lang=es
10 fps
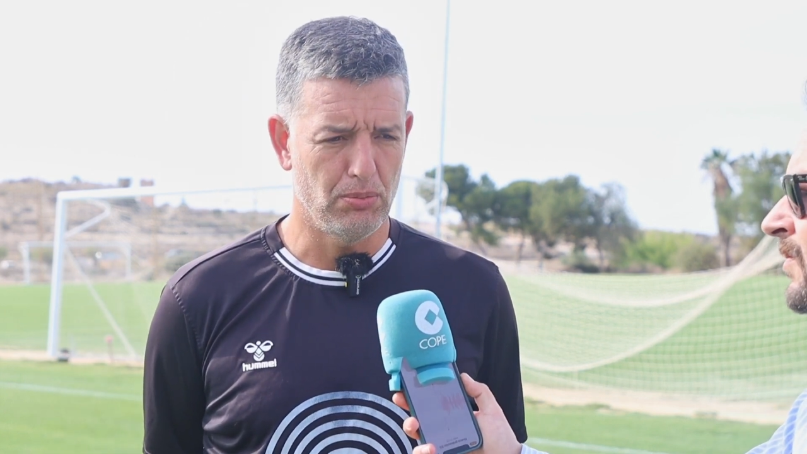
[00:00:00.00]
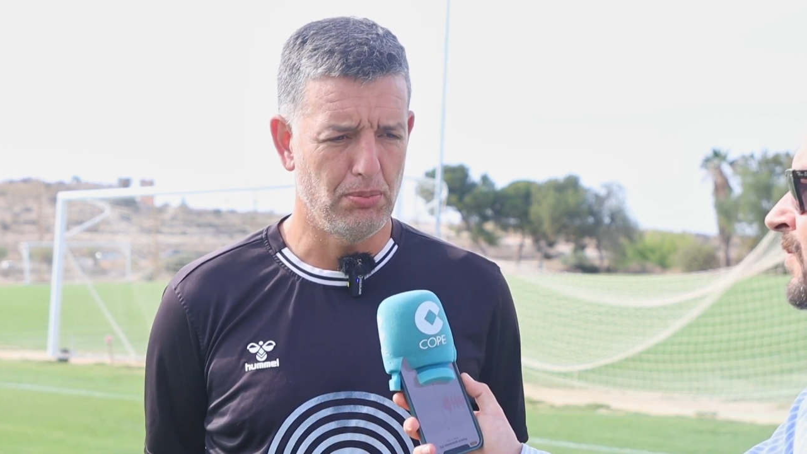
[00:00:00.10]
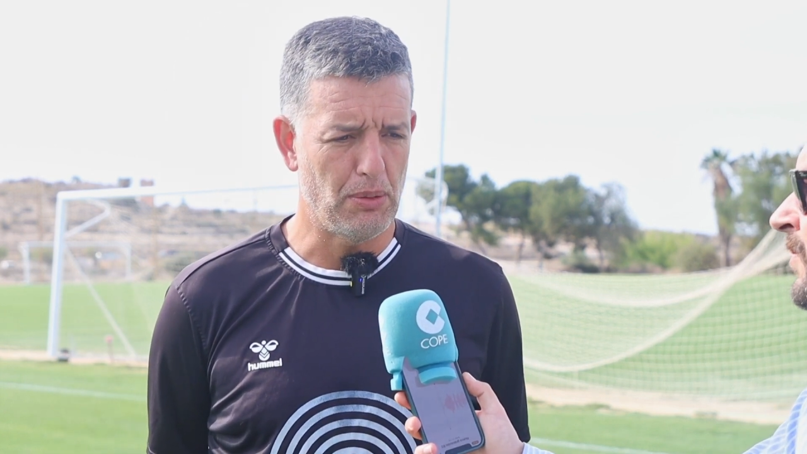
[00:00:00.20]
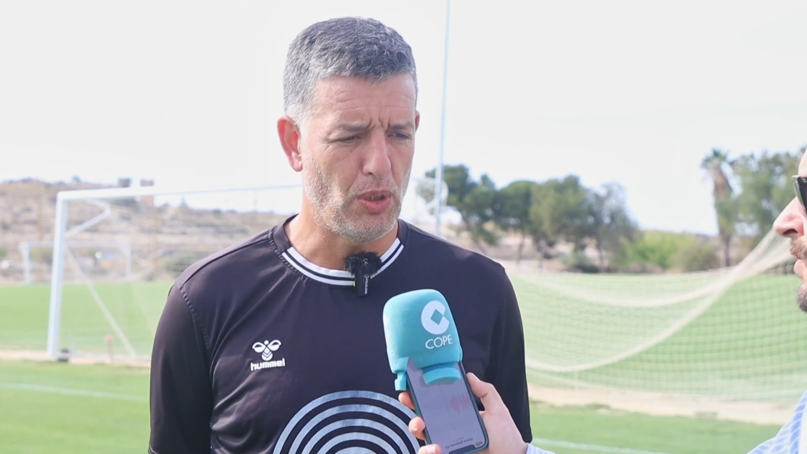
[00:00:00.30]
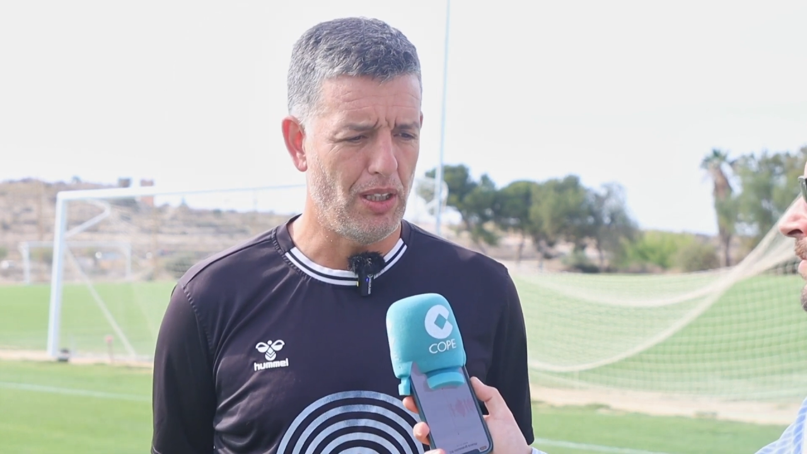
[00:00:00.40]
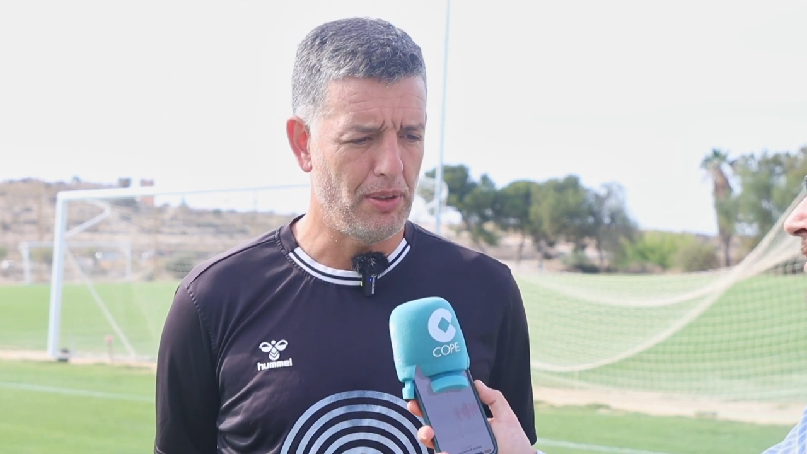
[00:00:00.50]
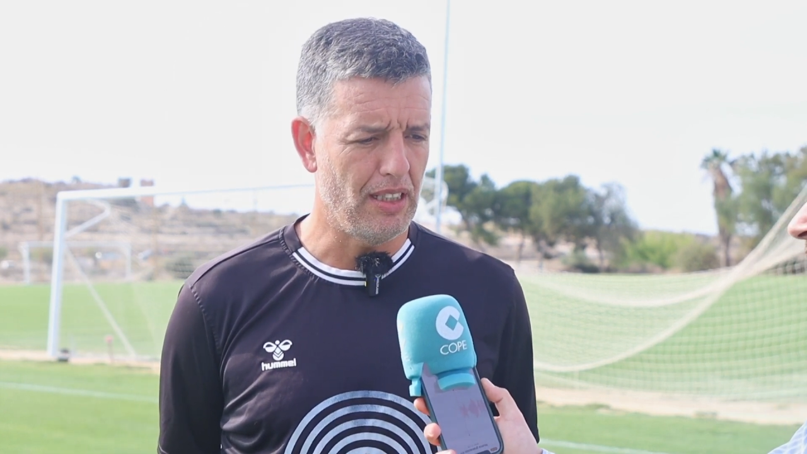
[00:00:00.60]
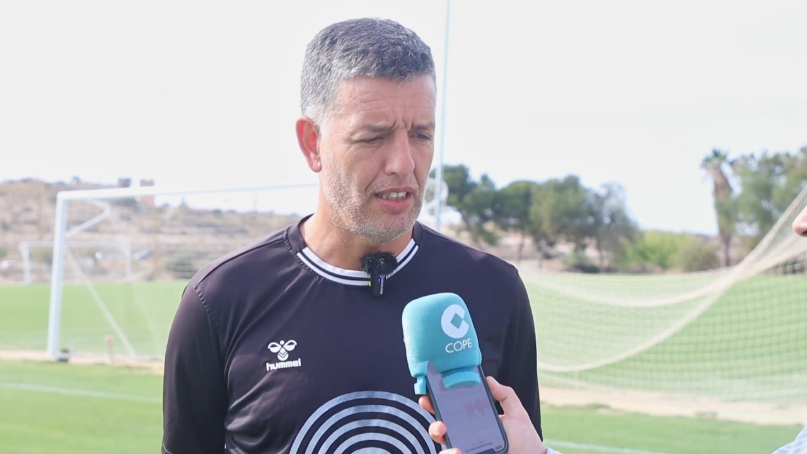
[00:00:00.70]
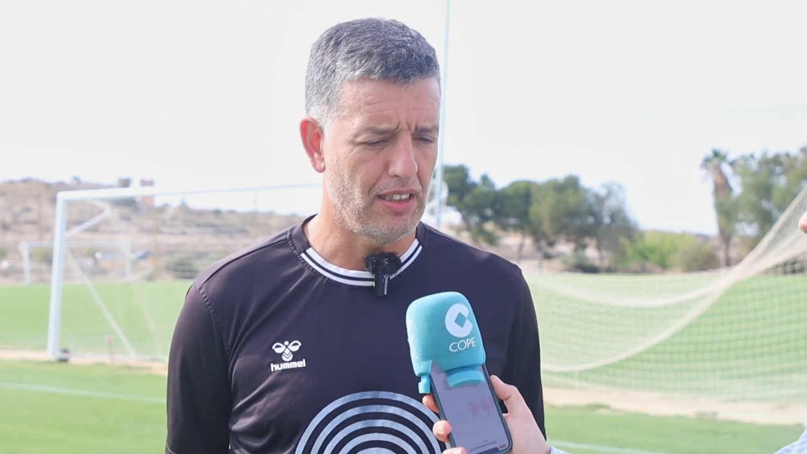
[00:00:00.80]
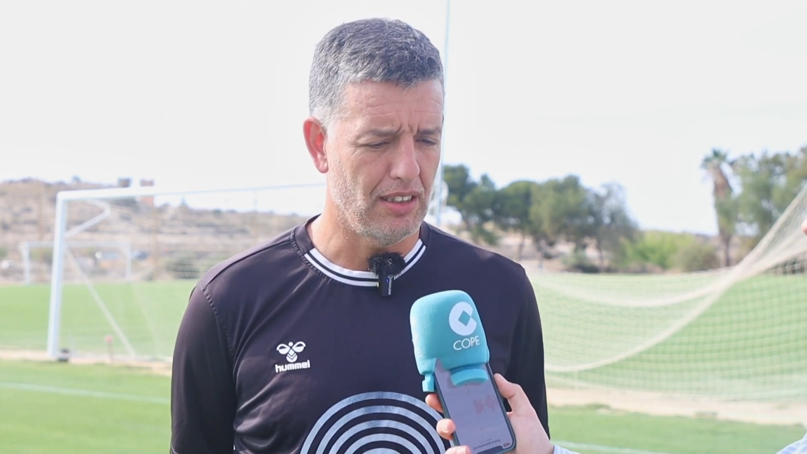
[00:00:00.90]
vamos a
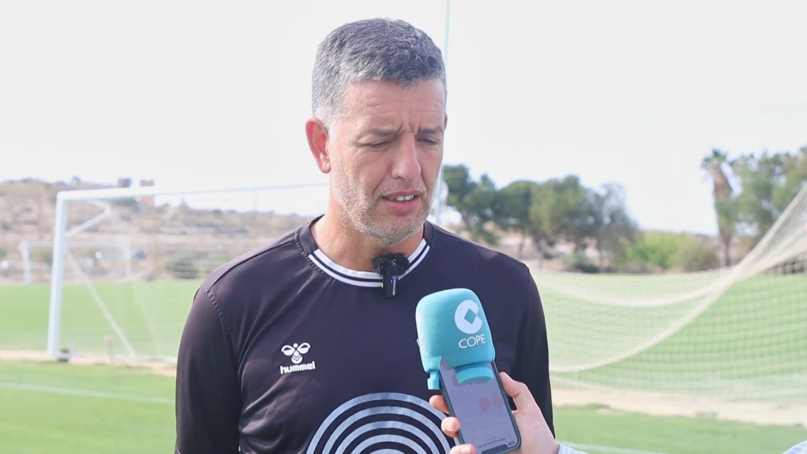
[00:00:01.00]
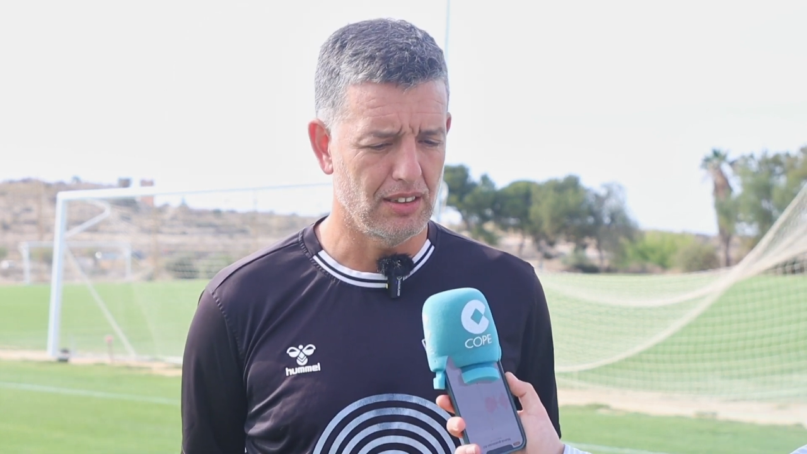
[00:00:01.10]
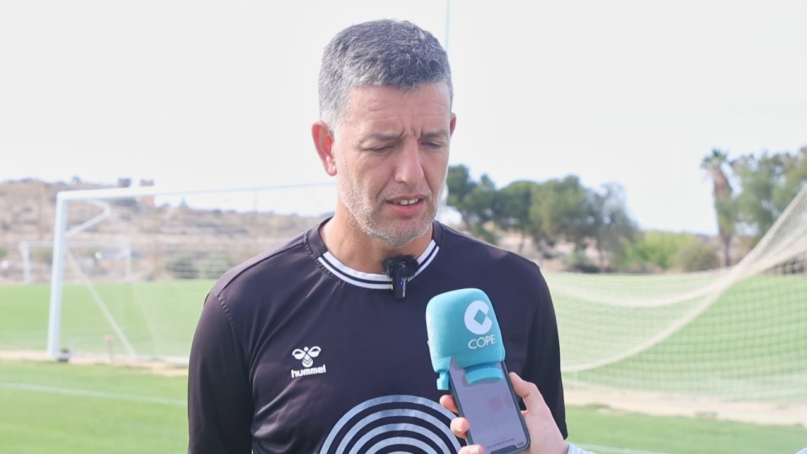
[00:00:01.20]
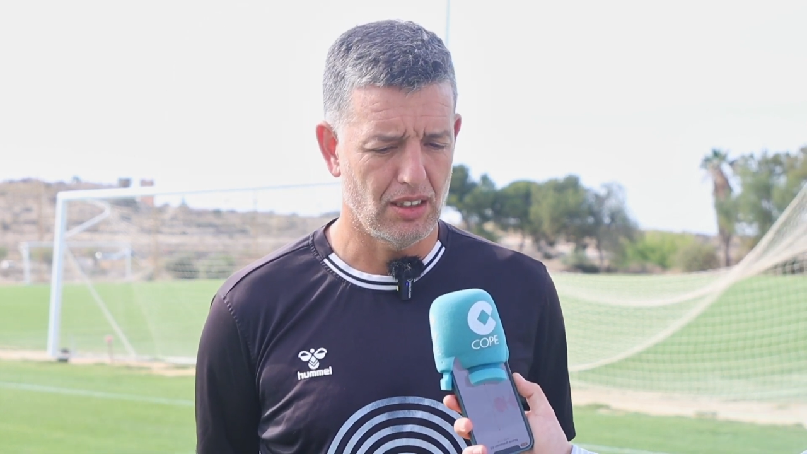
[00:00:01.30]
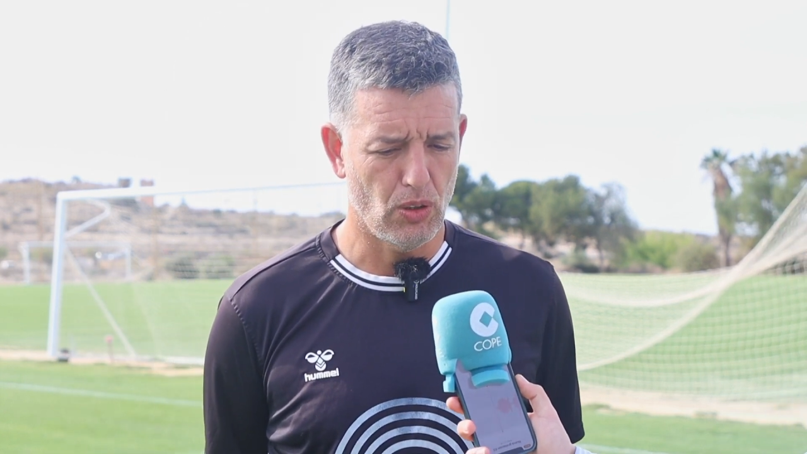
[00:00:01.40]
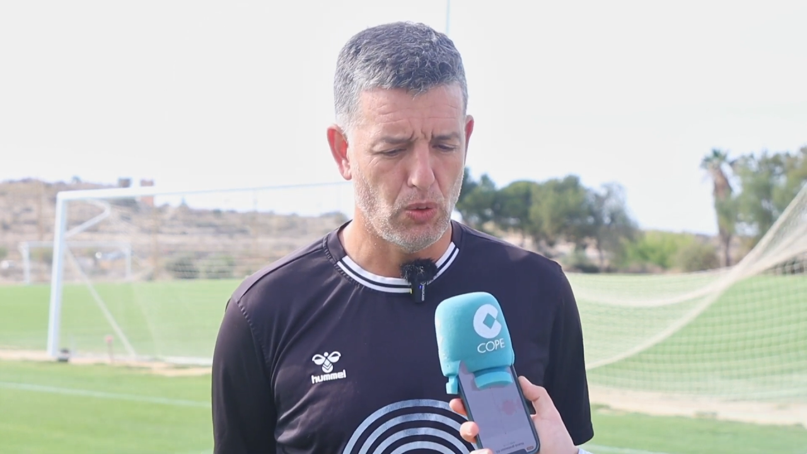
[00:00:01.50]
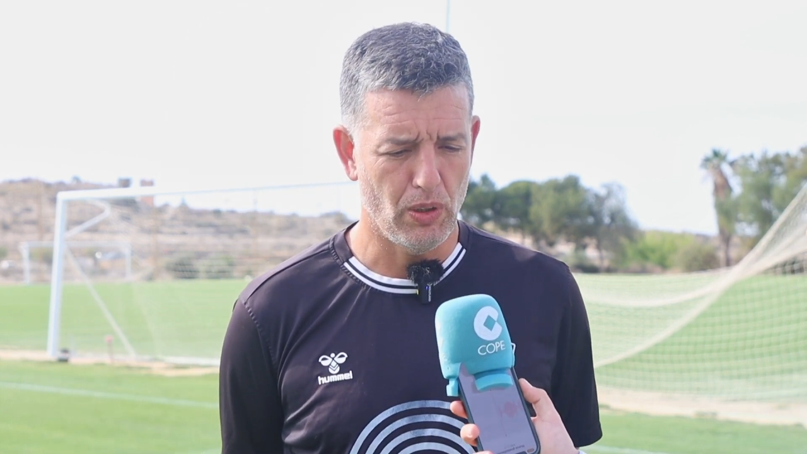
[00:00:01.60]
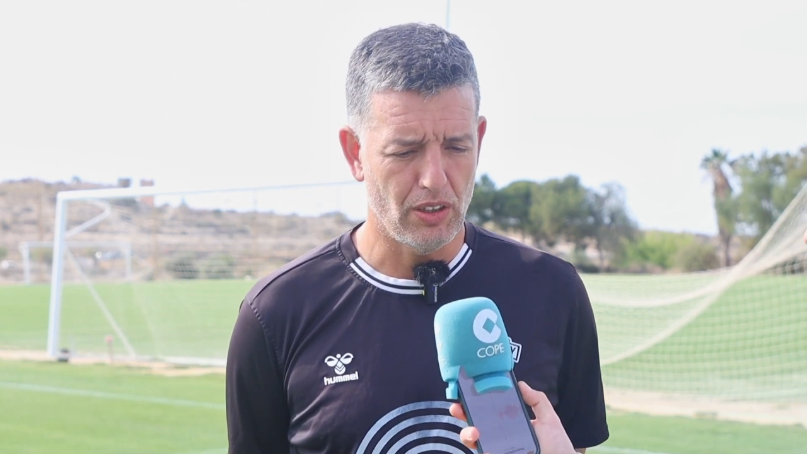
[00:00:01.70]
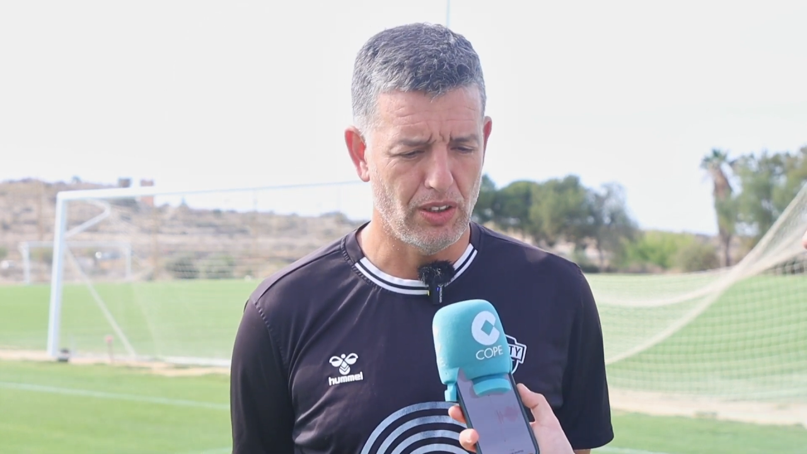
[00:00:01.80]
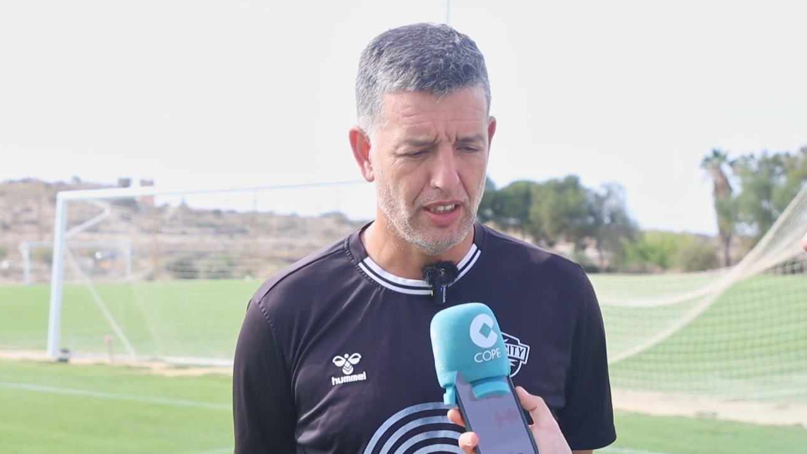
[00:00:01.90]
ver los
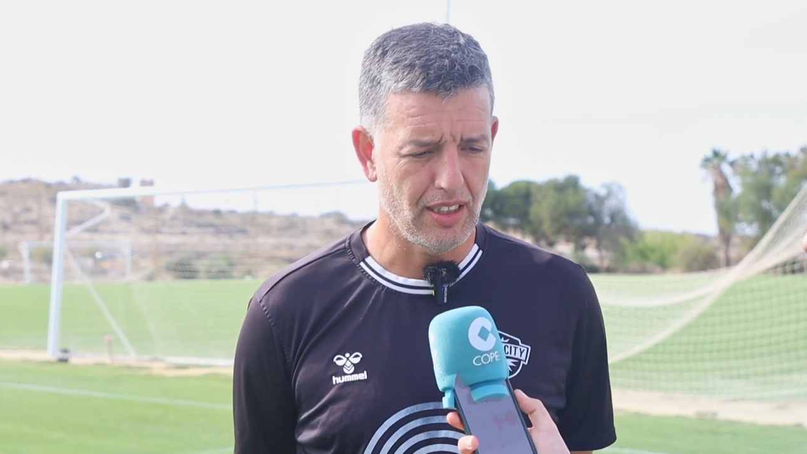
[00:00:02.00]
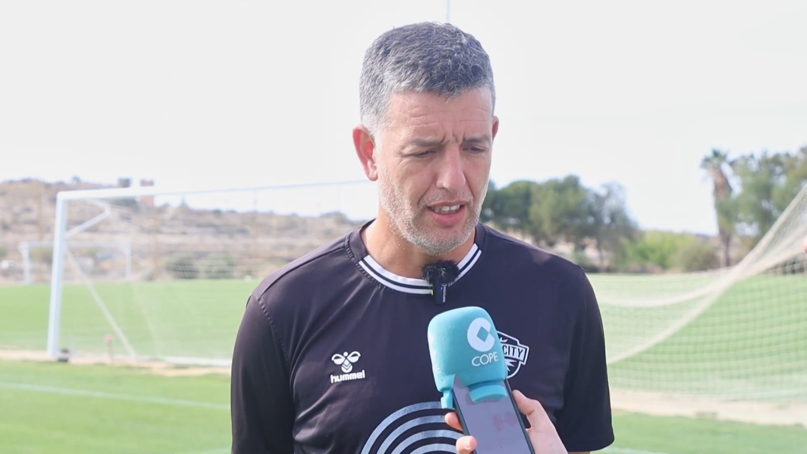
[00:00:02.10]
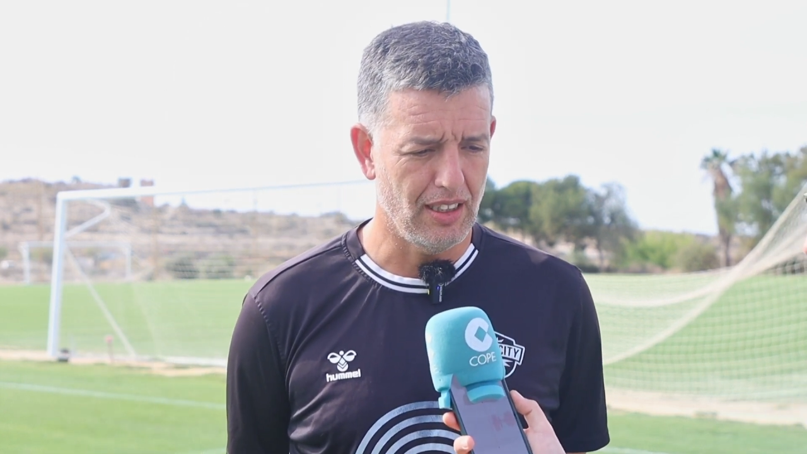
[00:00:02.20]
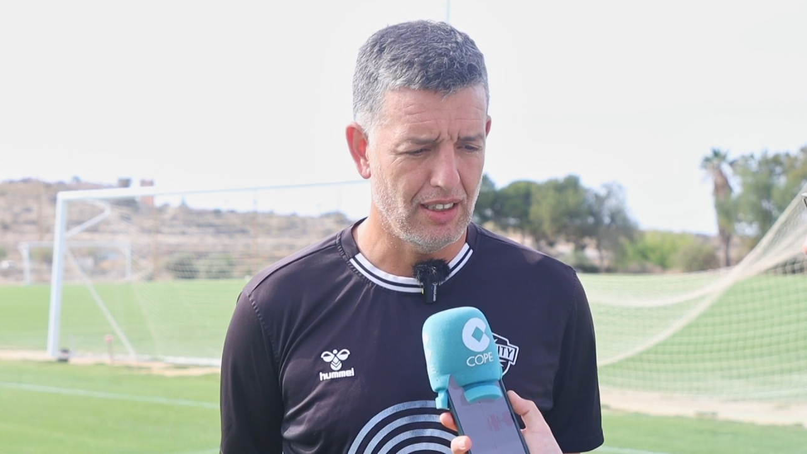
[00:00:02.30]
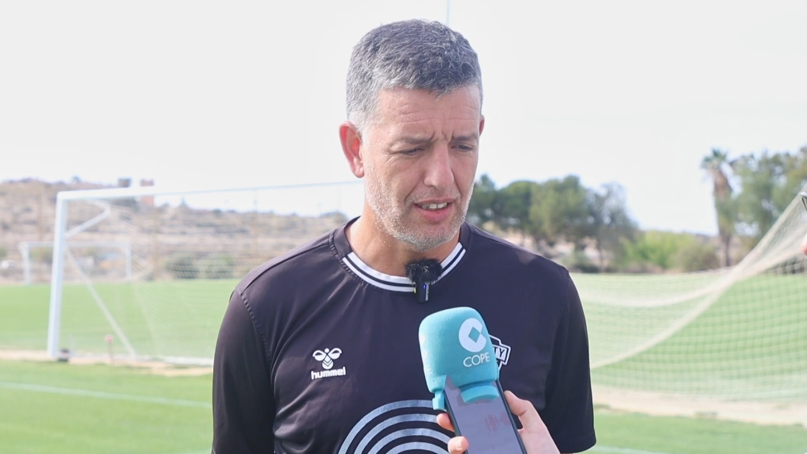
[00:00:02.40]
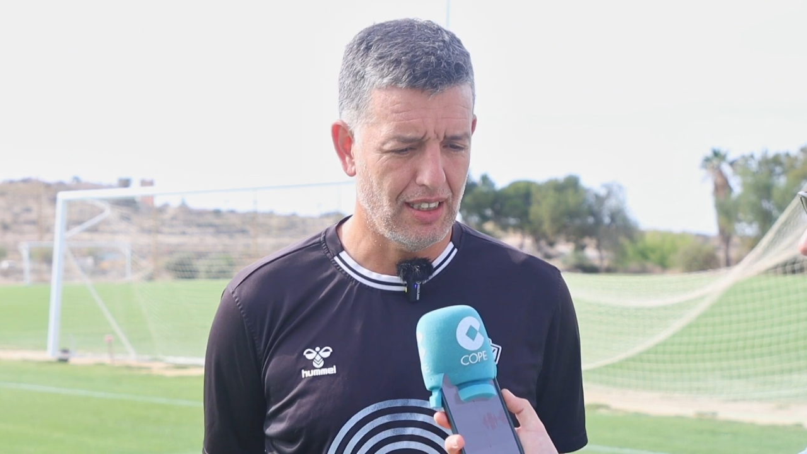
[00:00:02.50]
jugadores que,